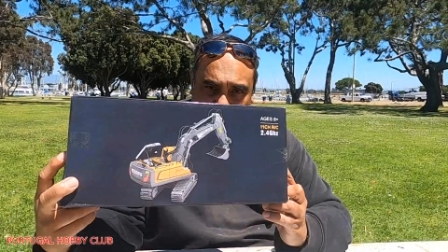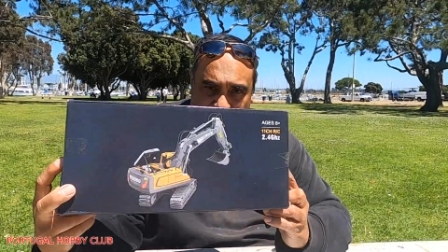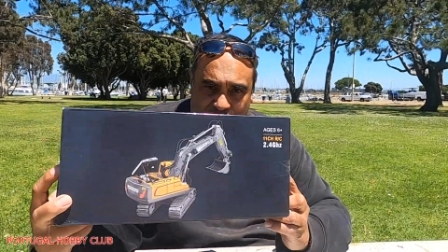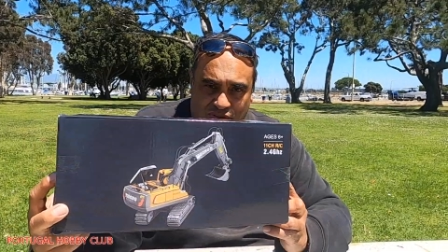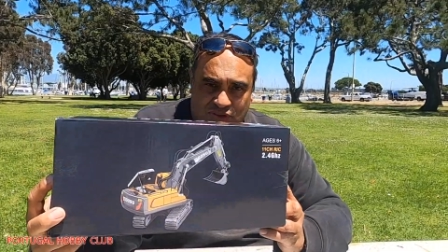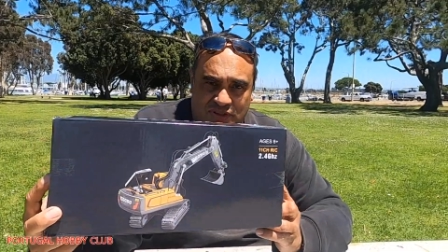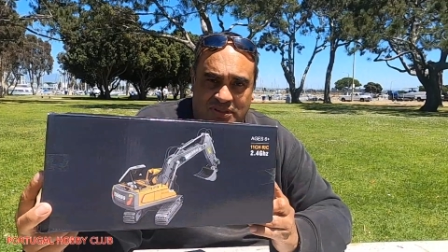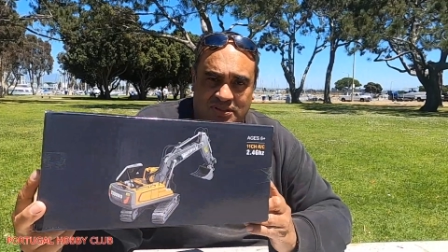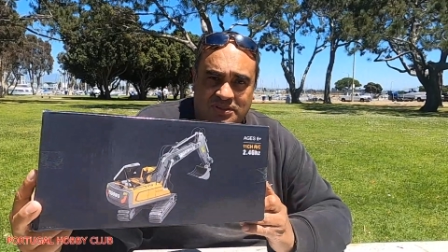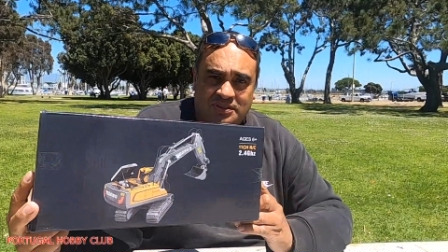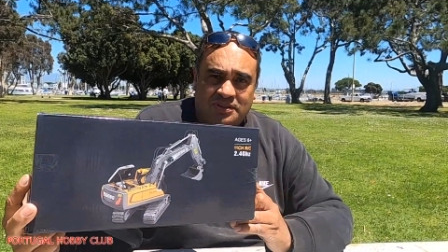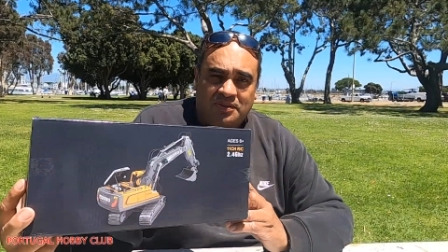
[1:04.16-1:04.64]

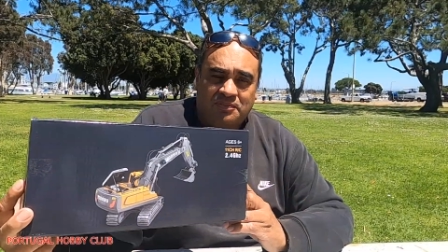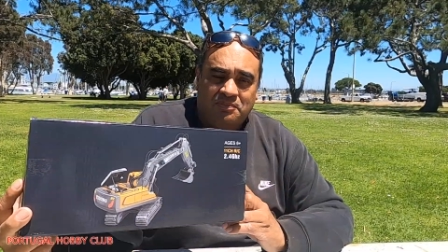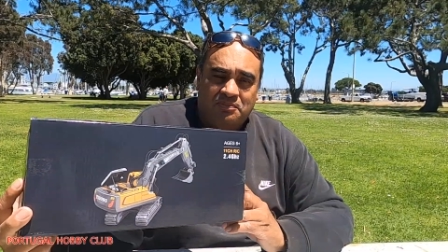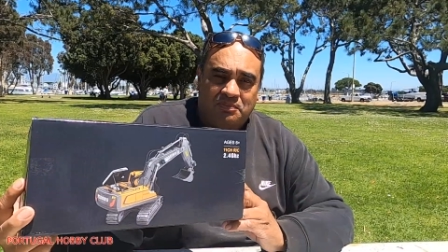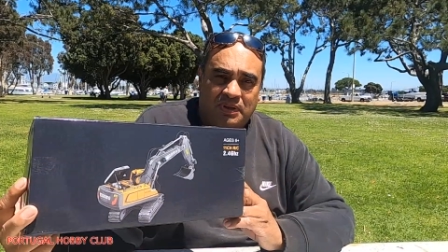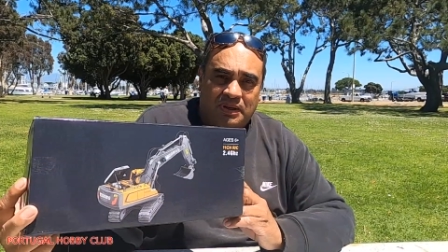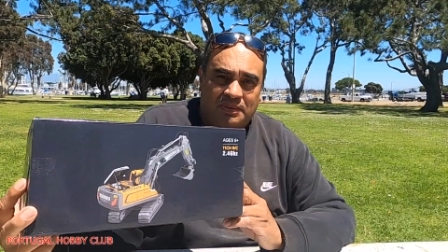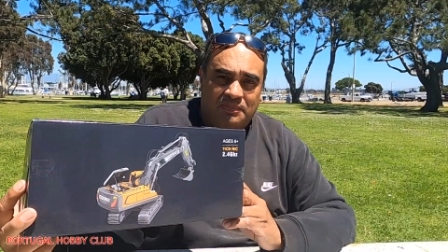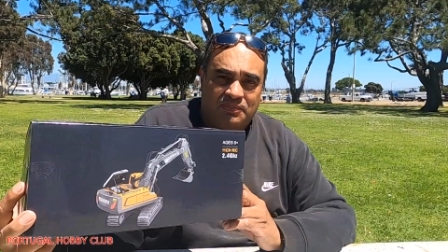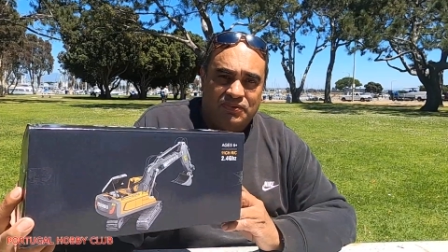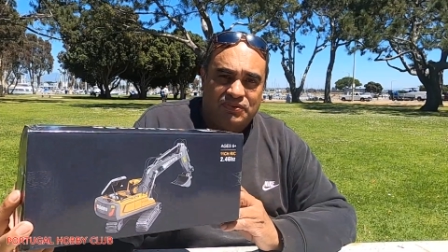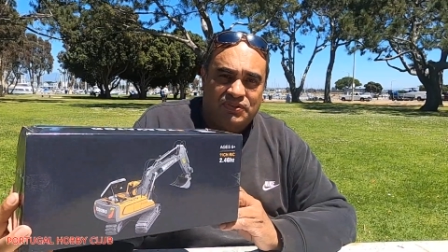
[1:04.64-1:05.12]
Entonces
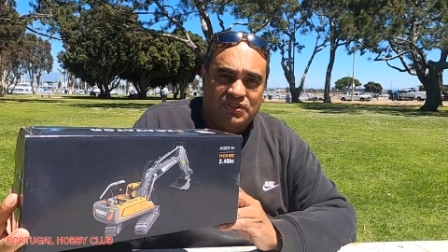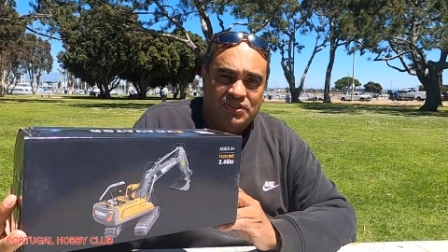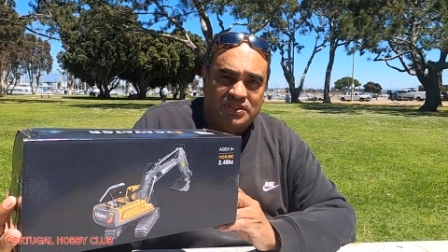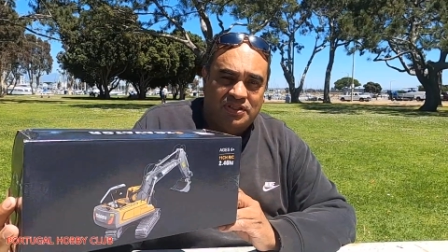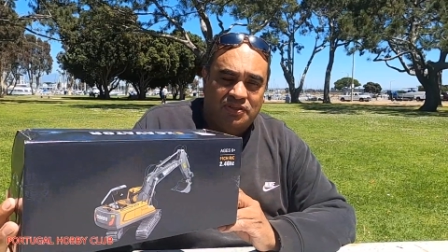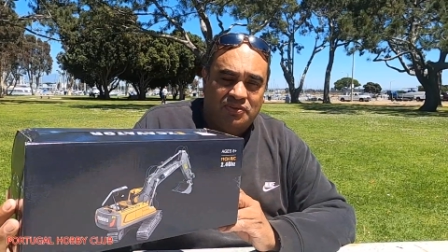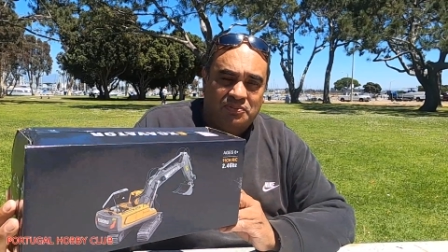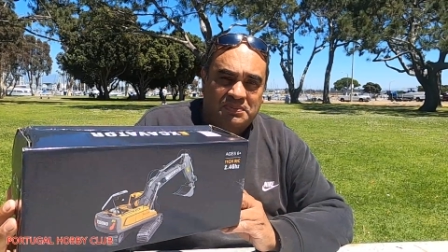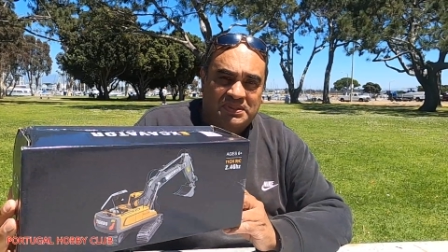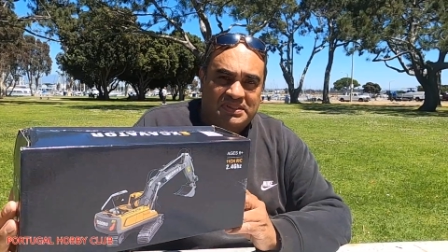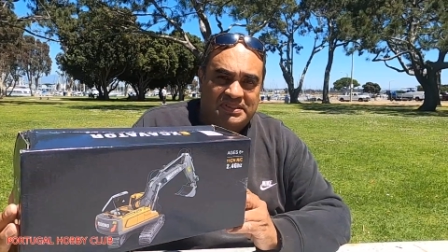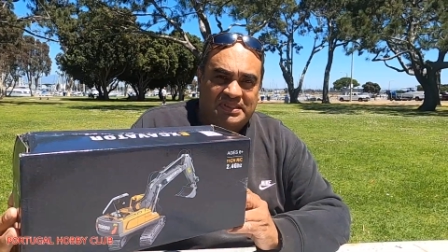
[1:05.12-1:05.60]
vamos a
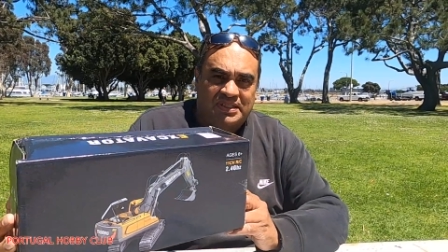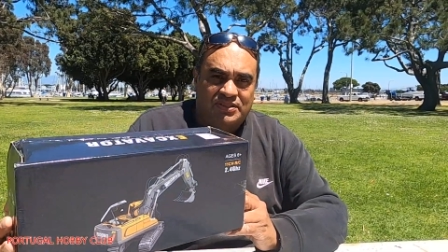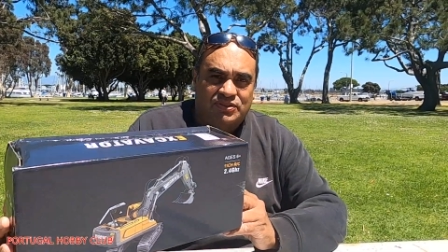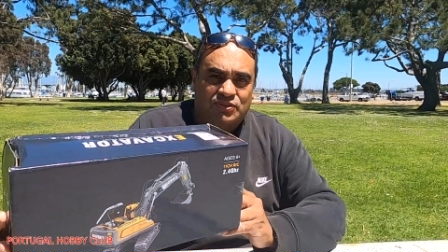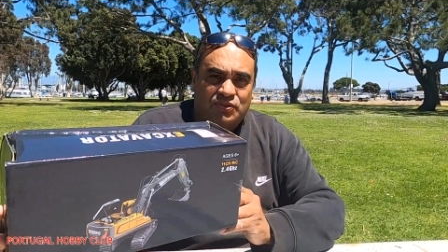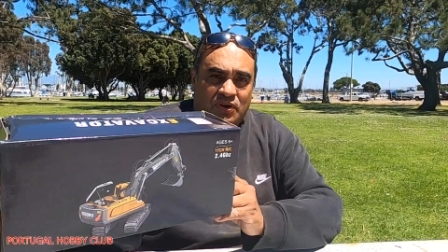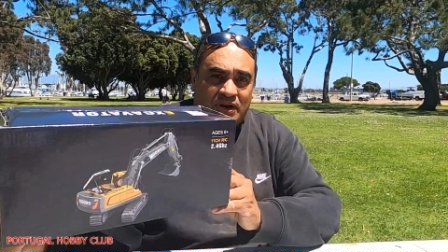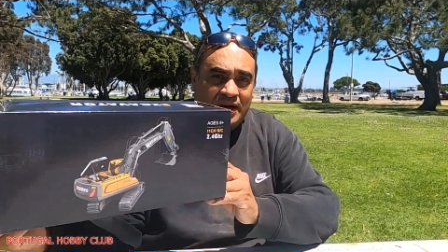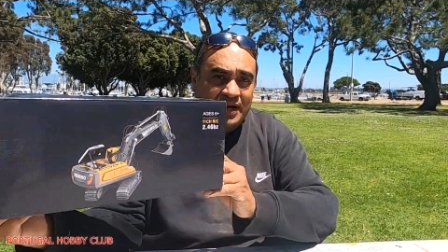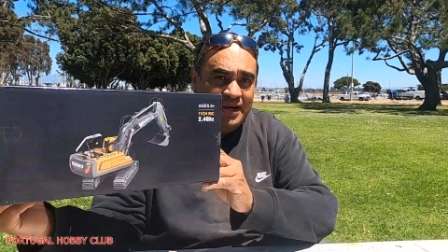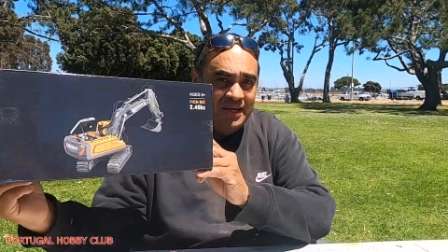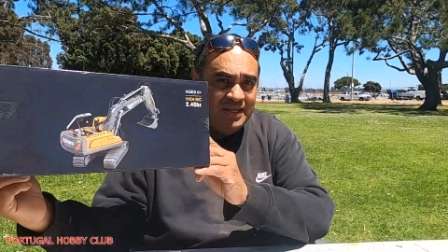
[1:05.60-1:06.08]
echarle un
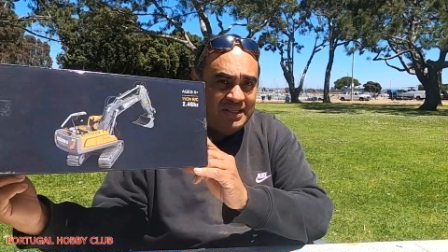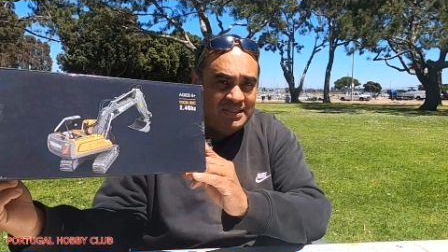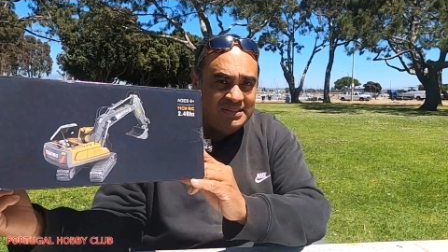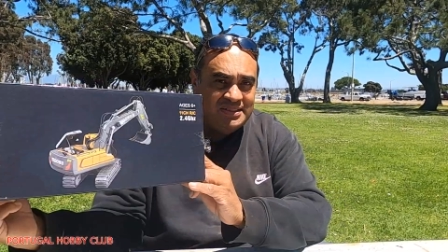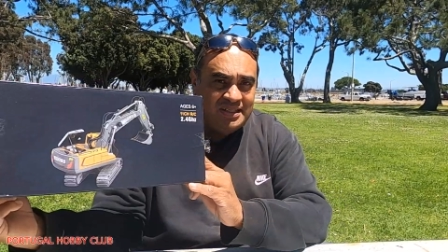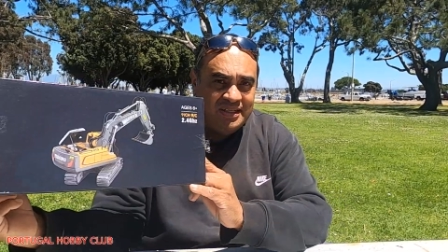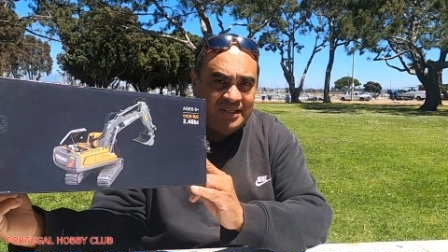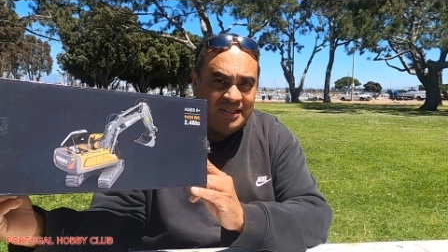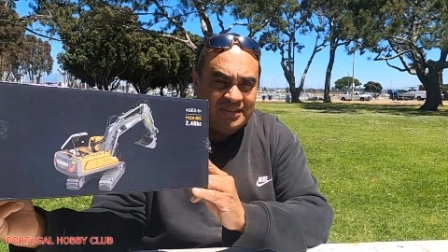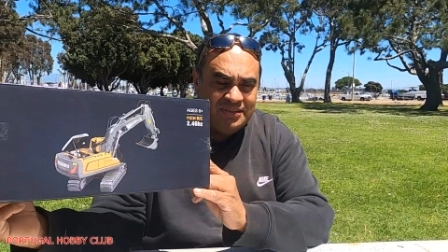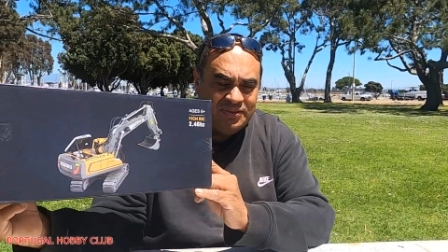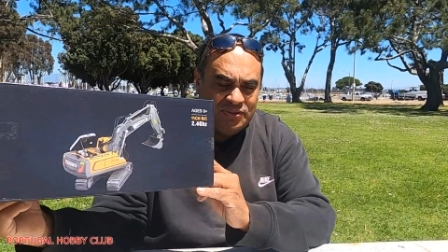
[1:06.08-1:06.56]
vistazo a
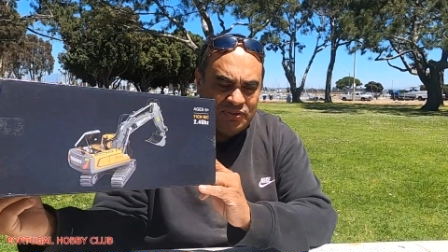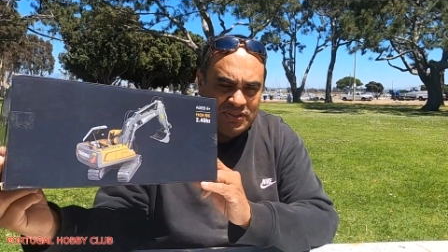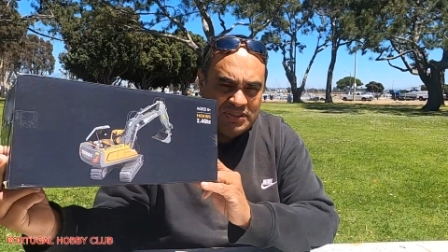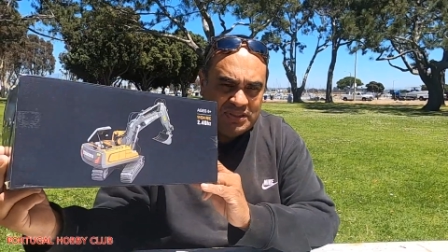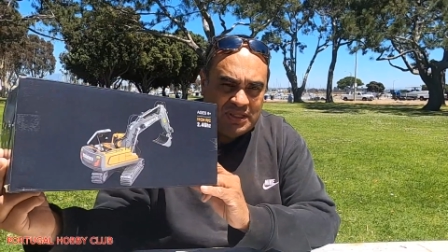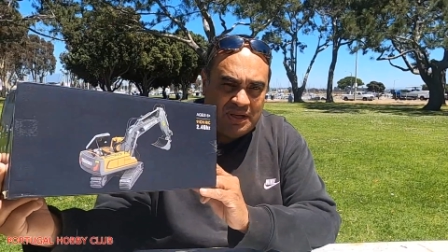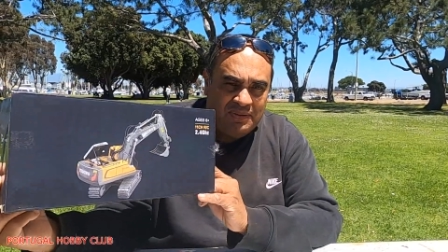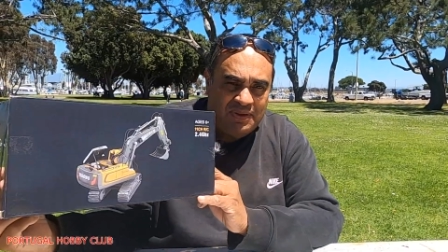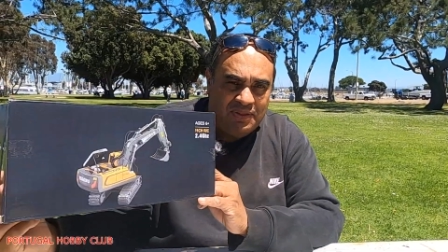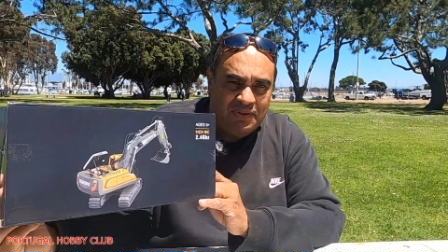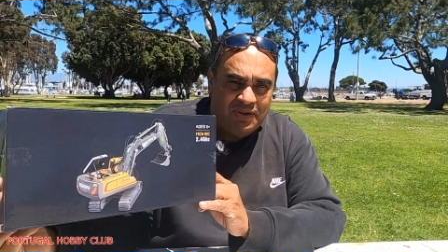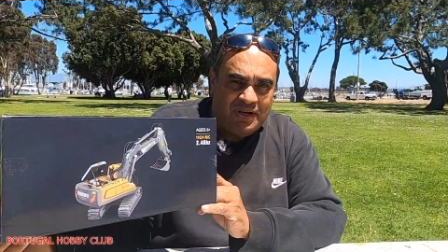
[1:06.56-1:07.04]
esta
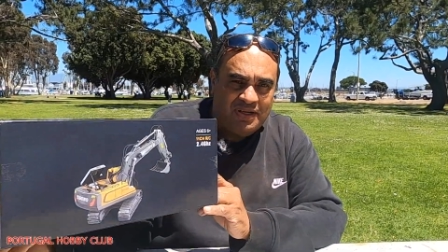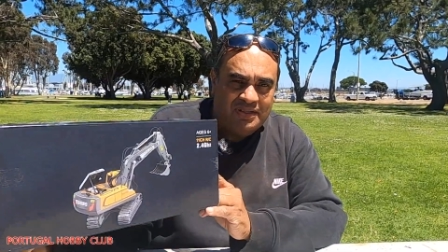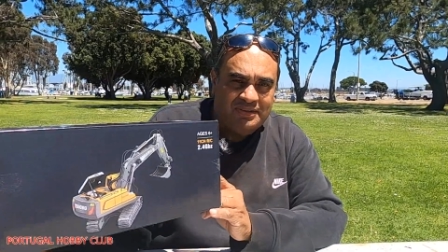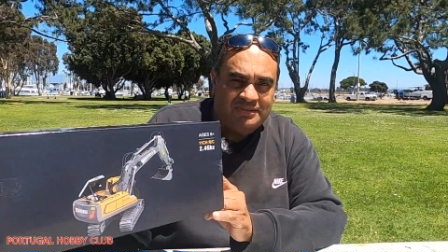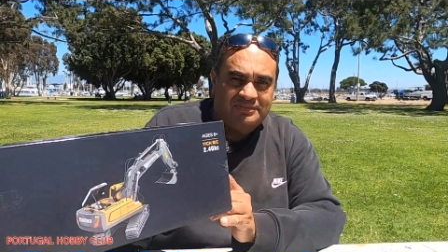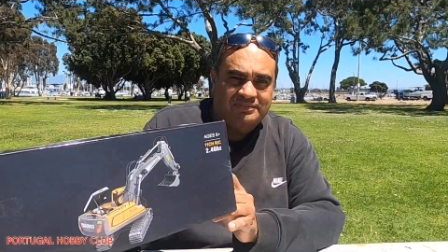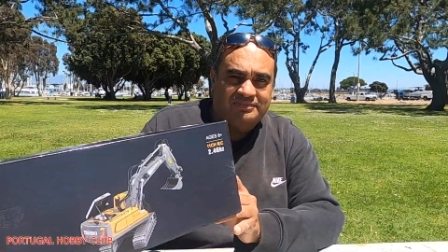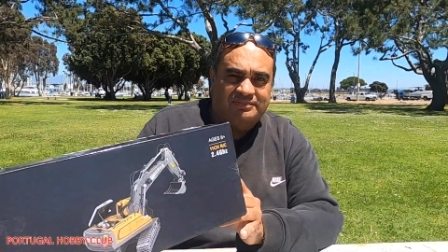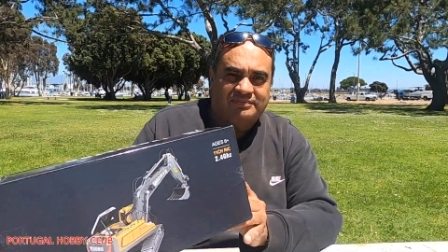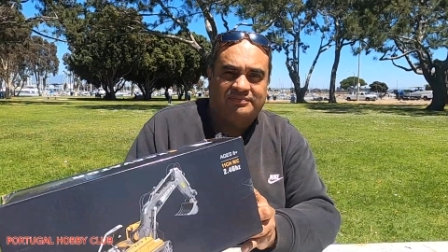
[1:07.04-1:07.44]
retroexcavadora.